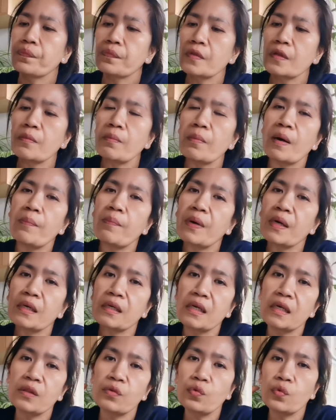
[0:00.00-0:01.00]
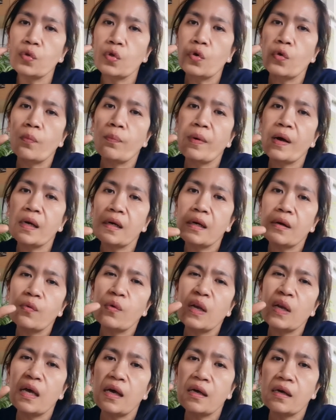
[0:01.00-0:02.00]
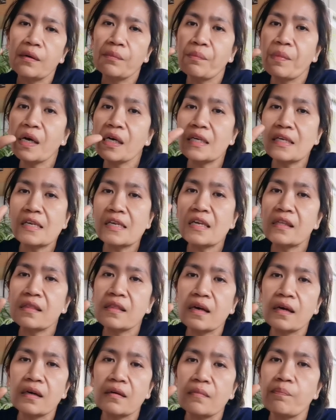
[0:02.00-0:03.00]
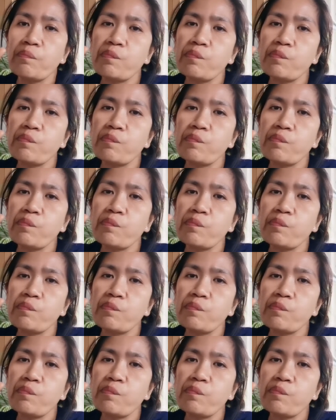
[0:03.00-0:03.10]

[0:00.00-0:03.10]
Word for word: 'di ba, pag natuyo para wala kang makikitang